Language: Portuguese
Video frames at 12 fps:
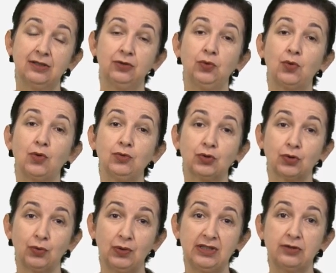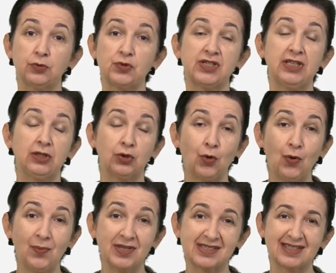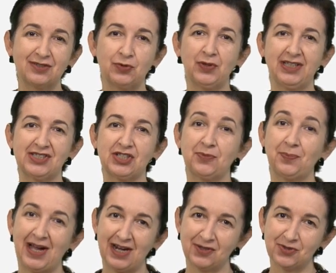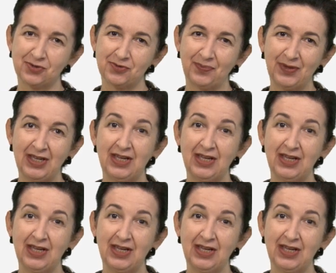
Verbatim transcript: no controle dos sintomas da doença de Parkinson.